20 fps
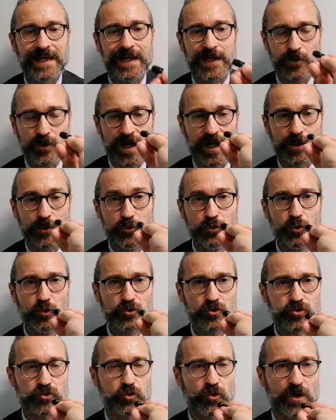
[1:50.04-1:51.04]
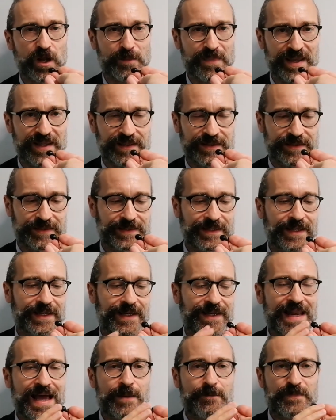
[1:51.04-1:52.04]
Allora, non solamente
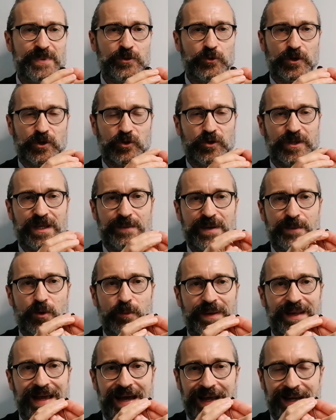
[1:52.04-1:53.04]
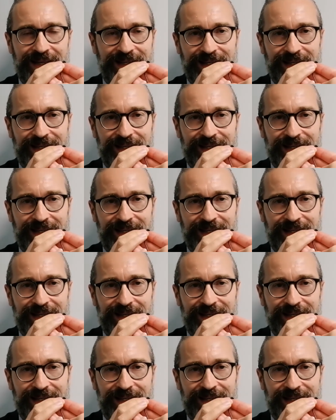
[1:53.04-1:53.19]
l'ambito che noi chiamiamo penale,